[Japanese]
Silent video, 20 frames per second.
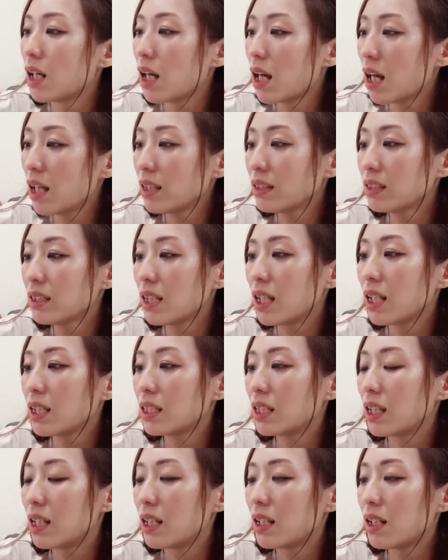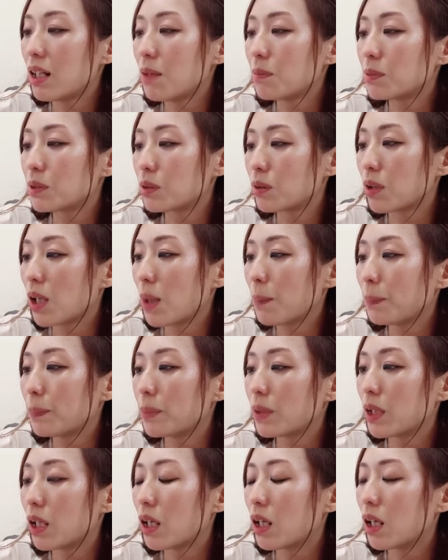アンダーで選ぶと
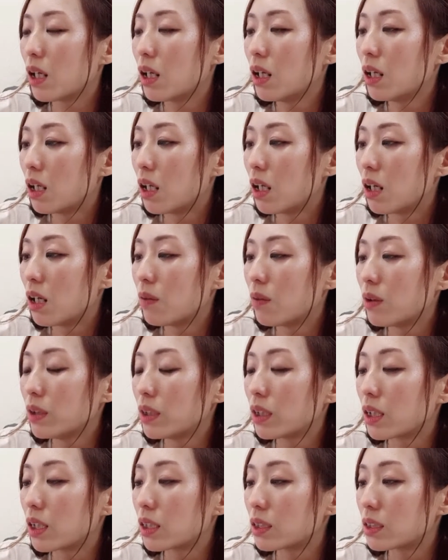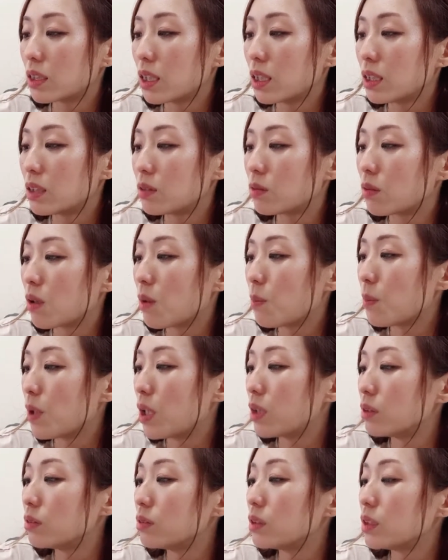カップが合わなかったりとか
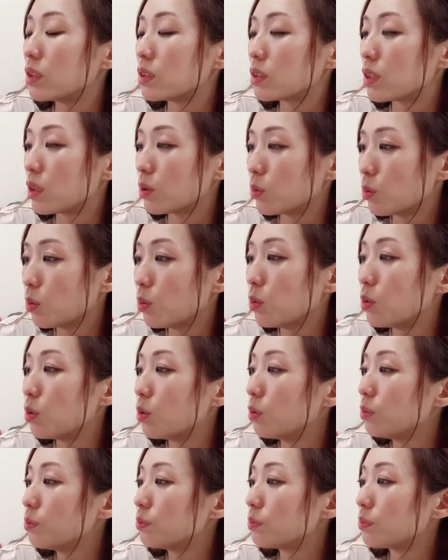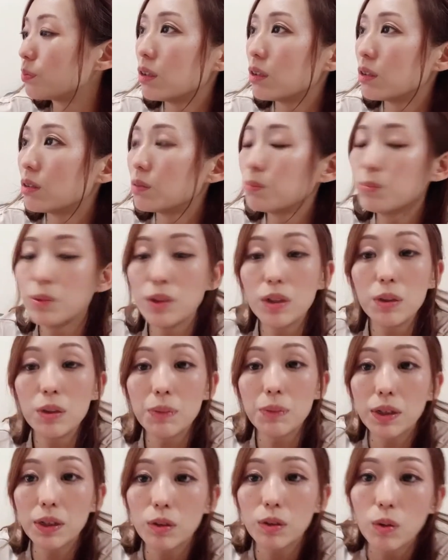もあるんですけど
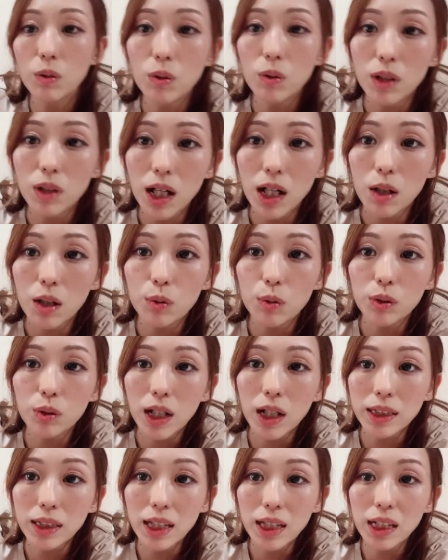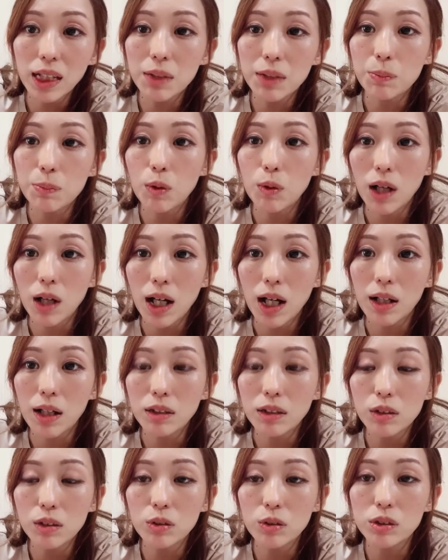プーマの方がこの肩紐が
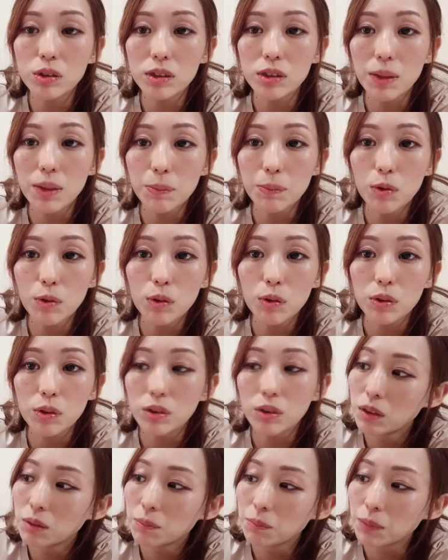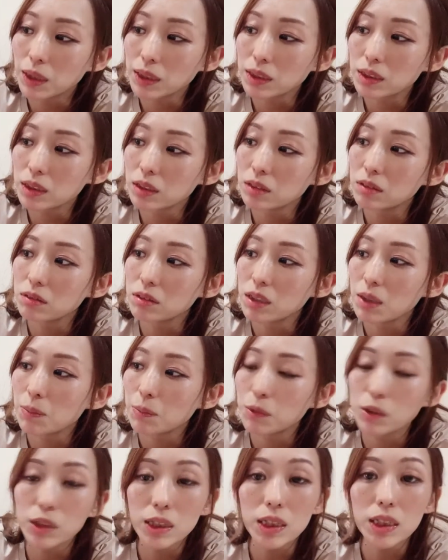クロスでもまっすぐで
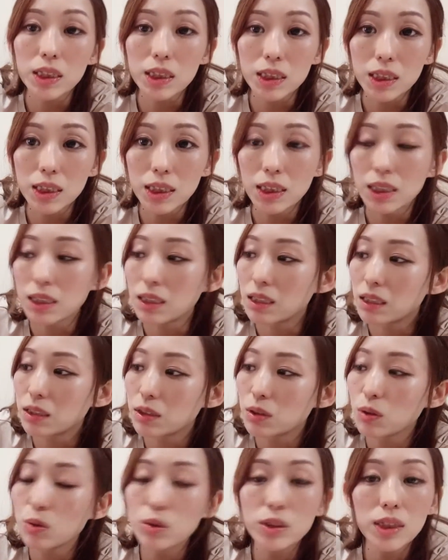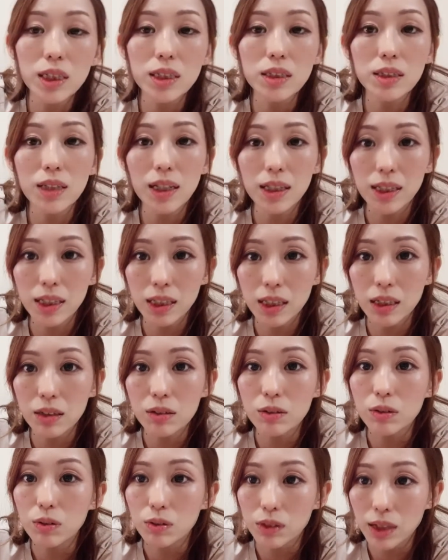もいいし調節ができ
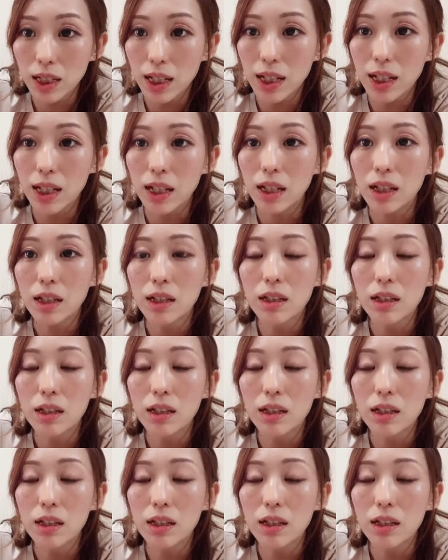るので